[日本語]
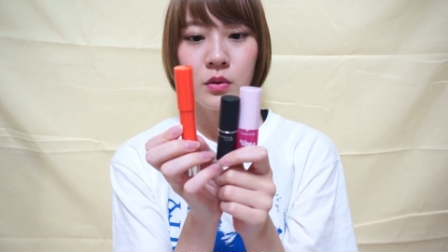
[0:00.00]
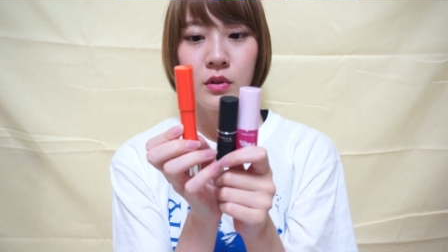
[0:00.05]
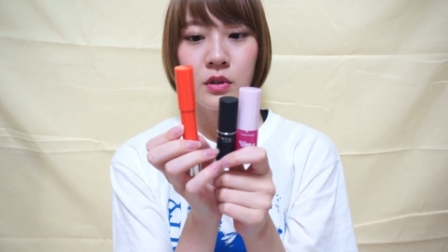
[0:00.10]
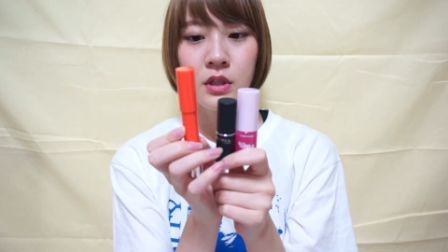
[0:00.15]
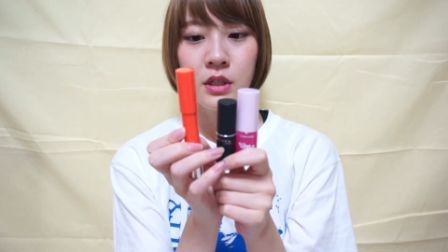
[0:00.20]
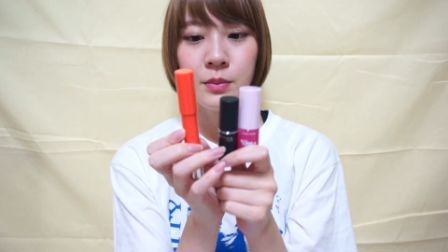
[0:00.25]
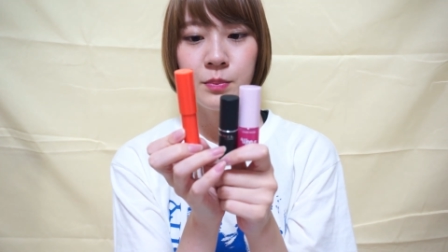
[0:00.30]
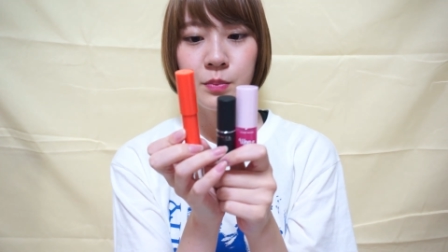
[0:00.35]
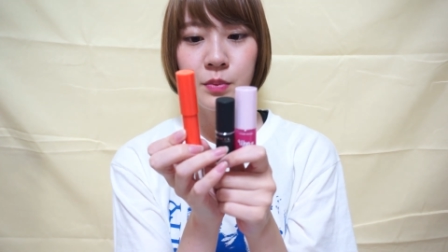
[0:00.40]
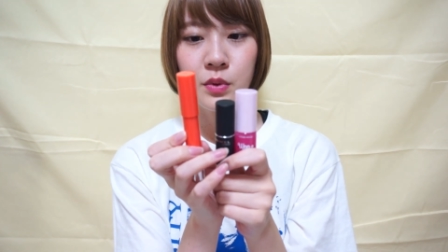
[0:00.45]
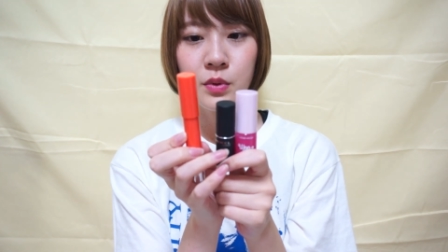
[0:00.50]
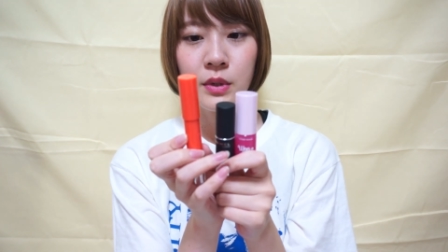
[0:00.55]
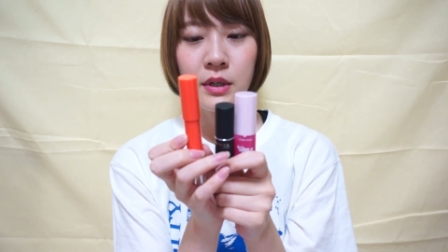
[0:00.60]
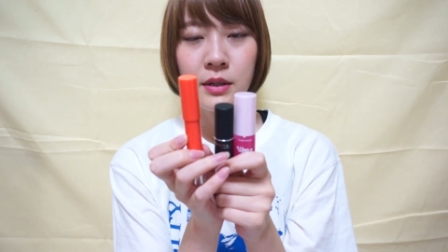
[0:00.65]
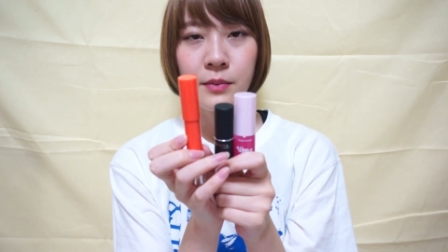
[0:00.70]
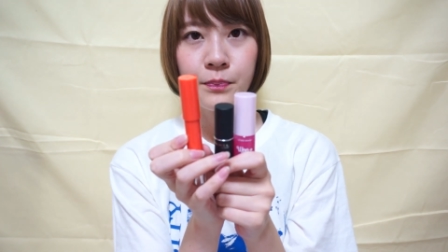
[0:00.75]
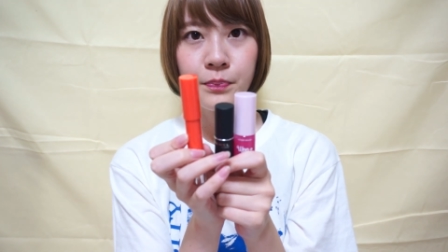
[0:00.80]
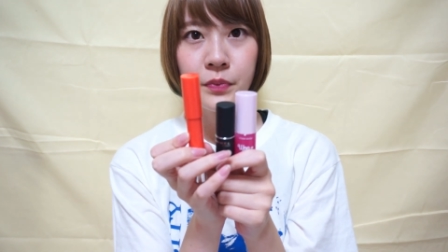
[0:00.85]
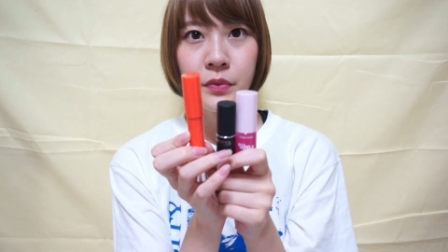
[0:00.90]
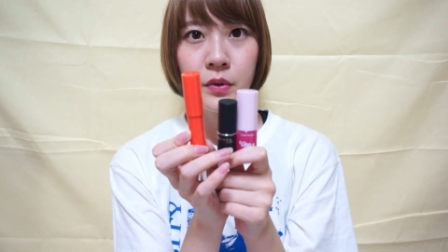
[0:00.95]
リップ
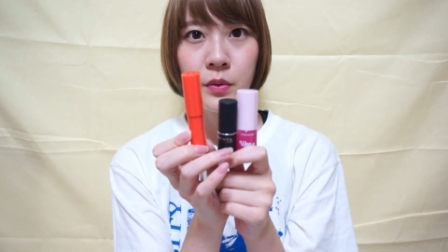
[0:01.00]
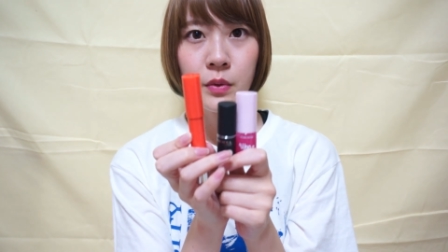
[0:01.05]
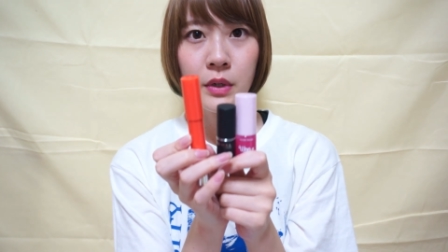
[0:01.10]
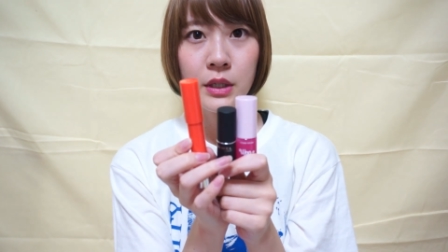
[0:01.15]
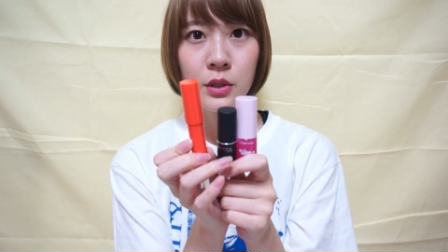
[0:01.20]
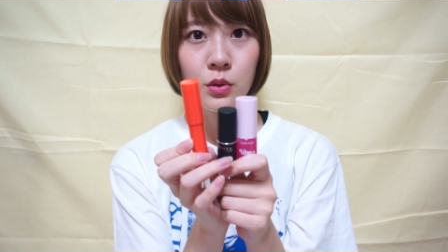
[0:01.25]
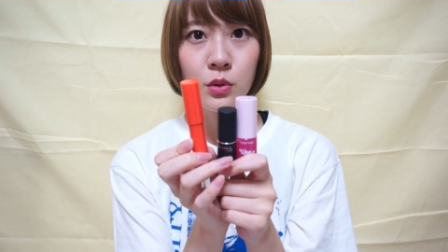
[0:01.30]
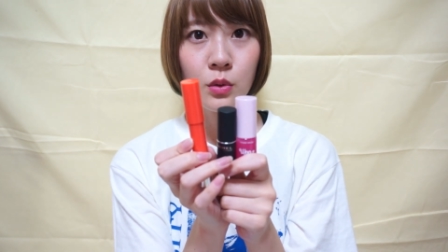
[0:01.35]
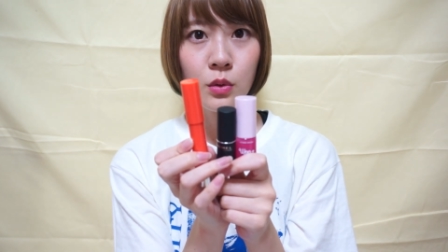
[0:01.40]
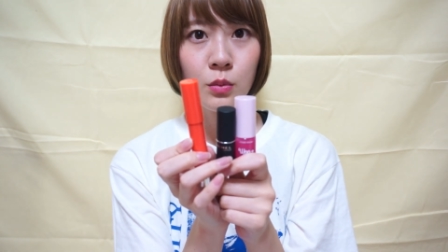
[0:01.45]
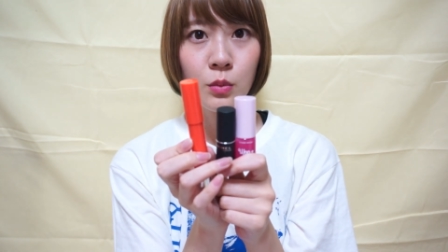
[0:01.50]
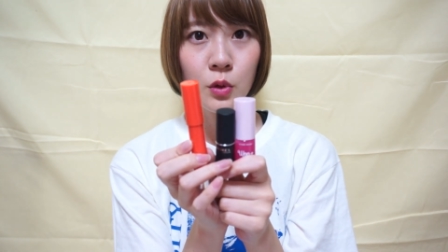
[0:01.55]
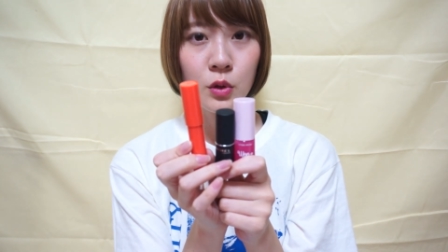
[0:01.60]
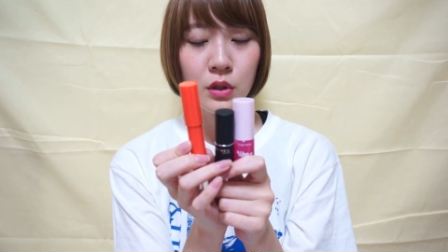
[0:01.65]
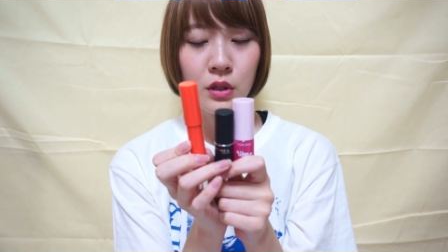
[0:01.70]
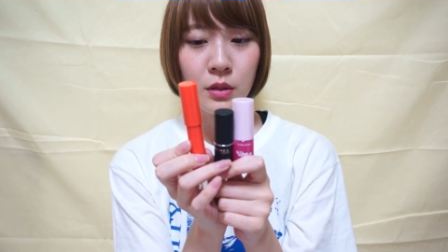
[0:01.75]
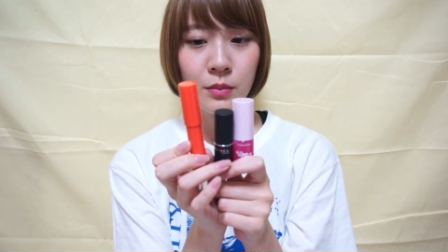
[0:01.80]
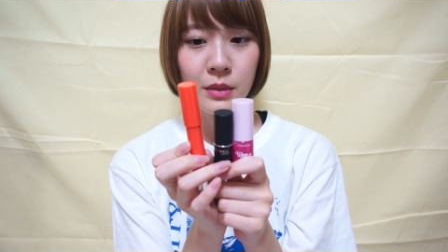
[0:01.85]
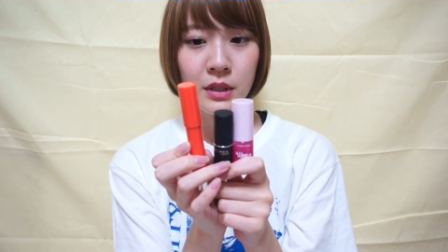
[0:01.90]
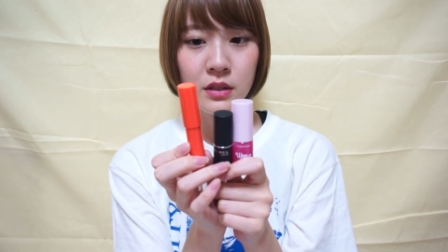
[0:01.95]
は割と持っ
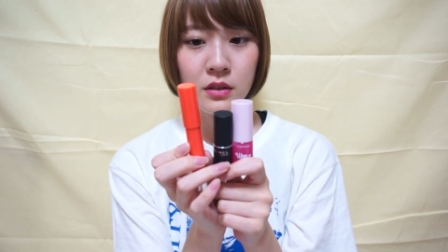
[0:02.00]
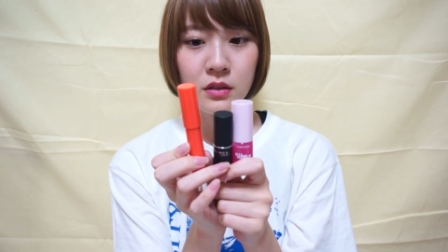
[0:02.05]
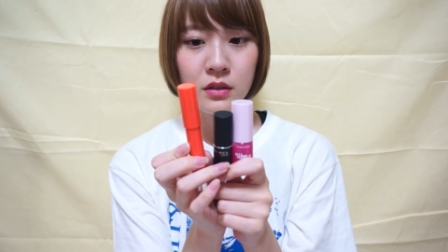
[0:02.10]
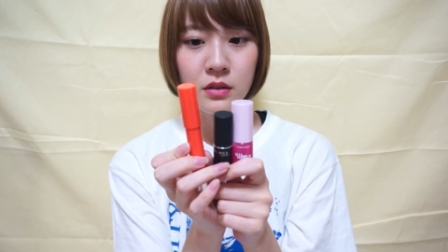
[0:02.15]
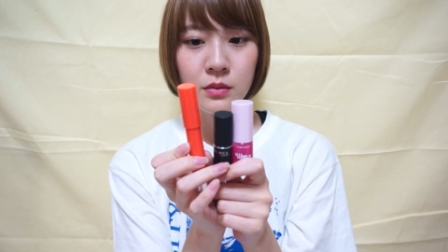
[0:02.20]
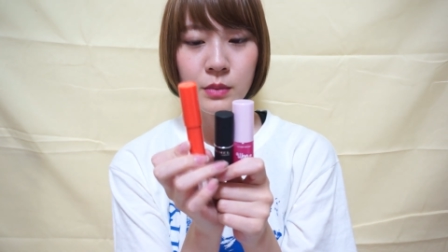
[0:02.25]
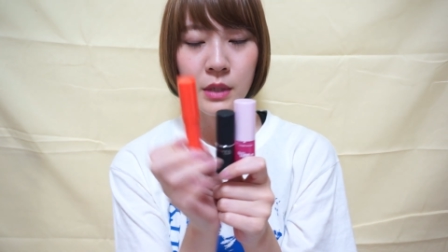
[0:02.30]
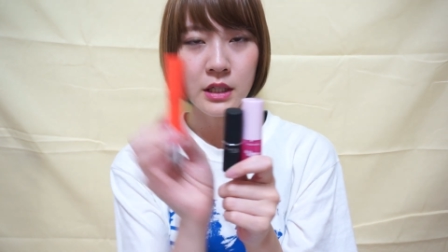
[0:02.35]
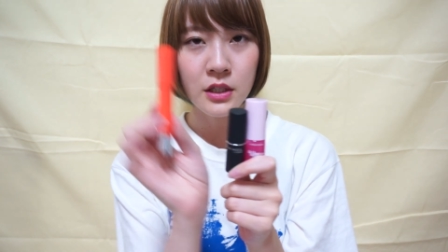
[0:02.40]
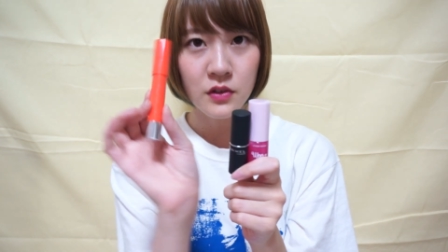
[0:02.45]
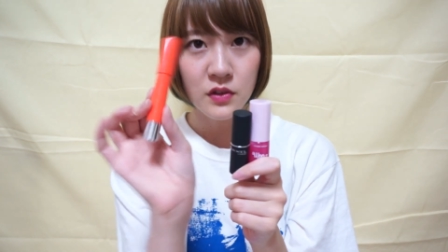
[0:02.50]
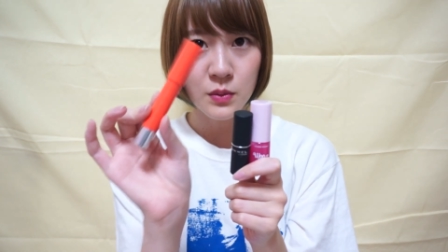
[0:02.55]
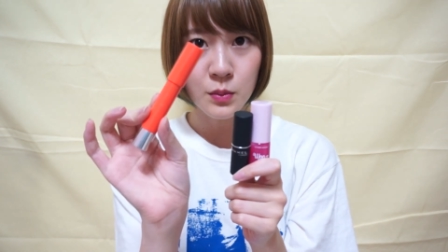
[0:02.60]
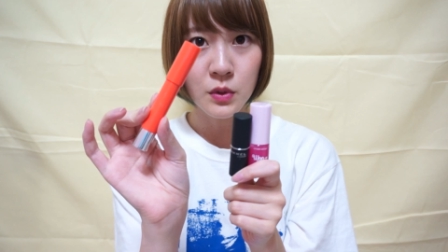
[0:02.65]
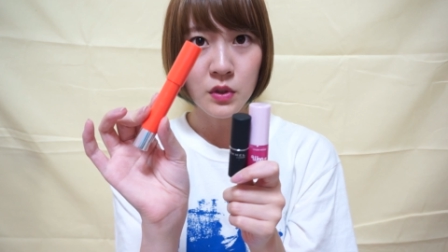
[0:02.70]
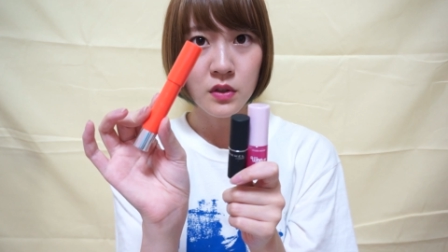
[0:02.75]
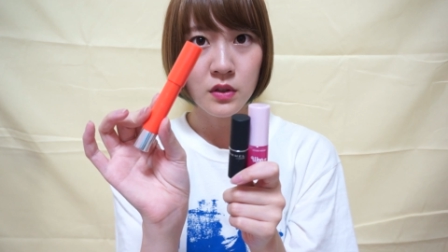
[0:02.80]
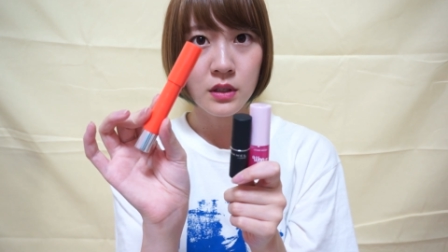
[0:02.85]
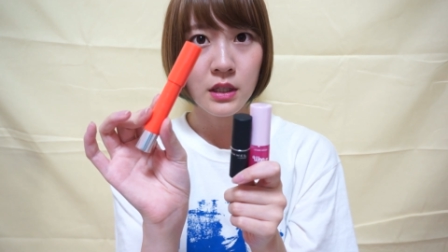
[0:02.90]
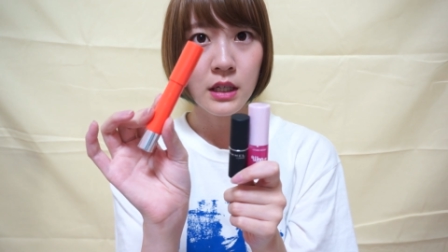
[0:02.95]
てますまあいつ
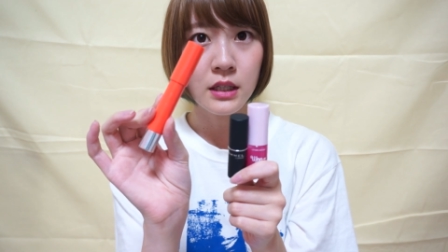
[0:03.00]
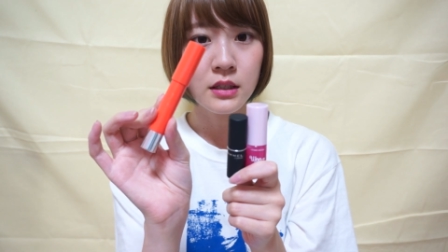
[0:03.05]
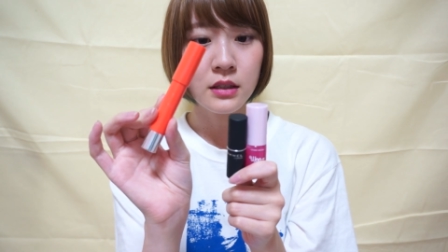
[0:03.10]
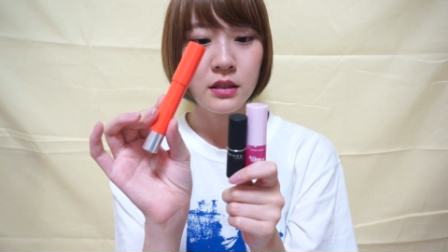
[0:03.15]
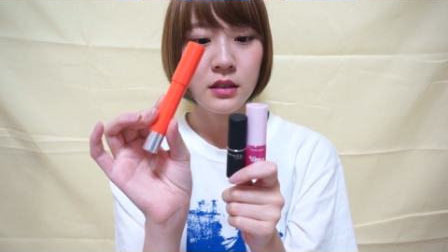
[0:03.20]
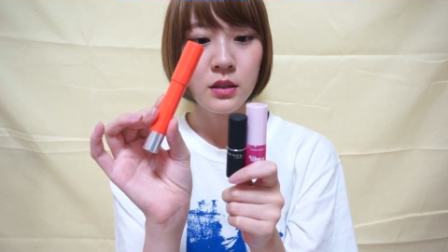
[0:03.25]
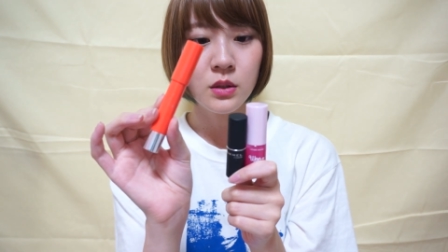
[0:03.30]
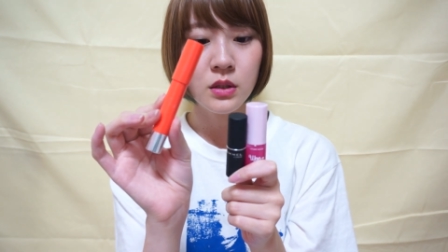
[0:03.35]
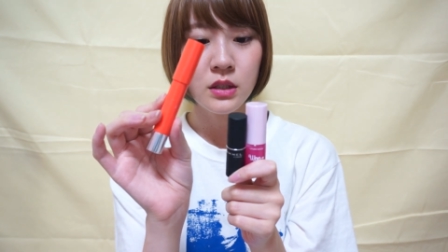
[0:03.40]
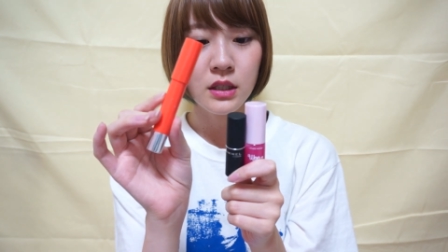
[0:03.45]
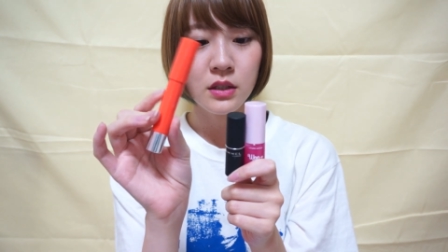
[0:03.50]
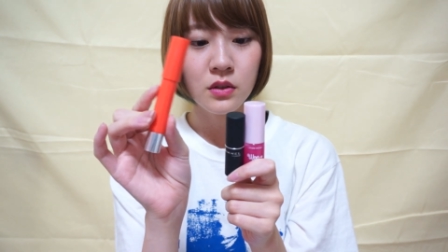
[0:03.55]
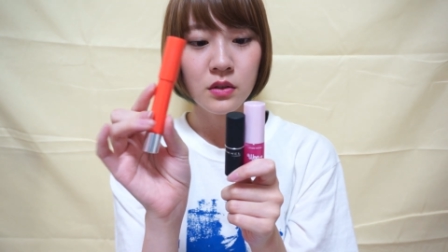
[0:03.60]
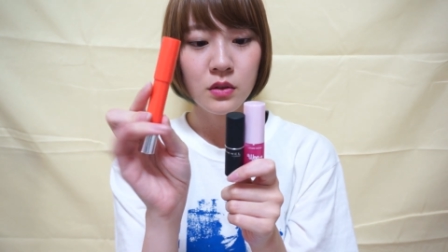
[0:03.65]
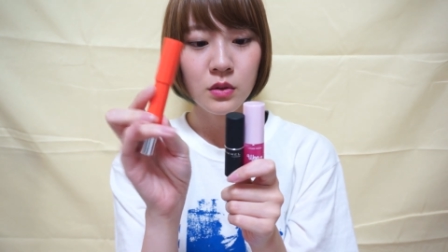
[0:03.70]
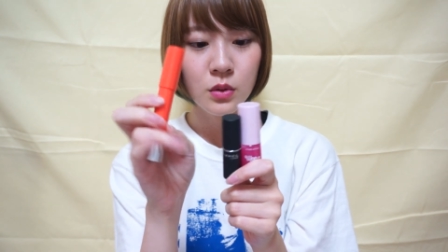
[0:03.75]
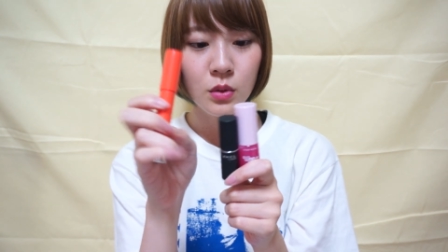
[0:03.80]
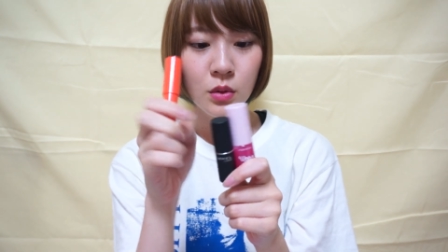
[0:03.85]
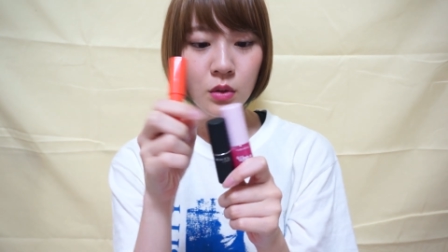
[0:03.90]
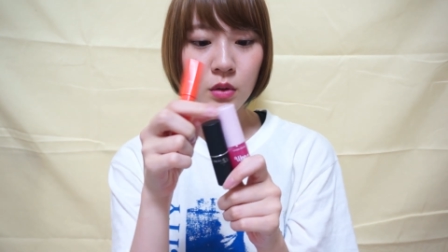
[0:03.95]
も使ってるや
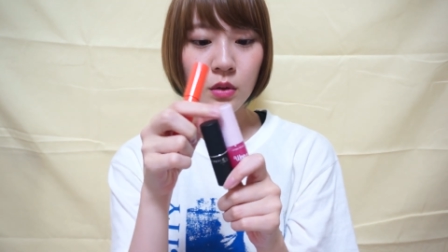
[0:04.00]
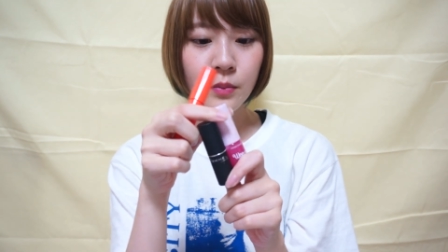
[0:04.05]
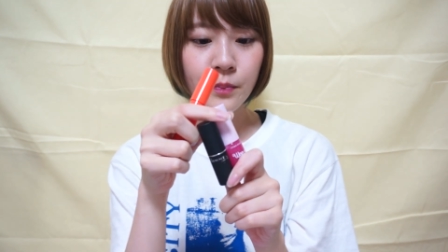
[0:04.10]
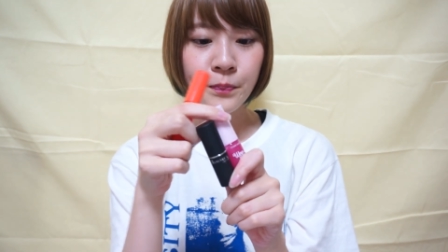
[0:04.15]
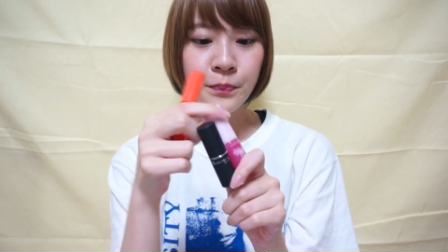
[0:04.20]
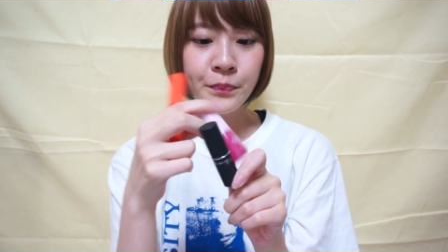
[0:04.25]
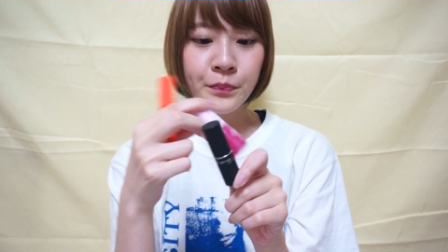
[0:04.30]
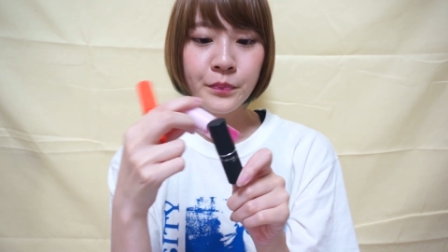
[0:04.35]
つと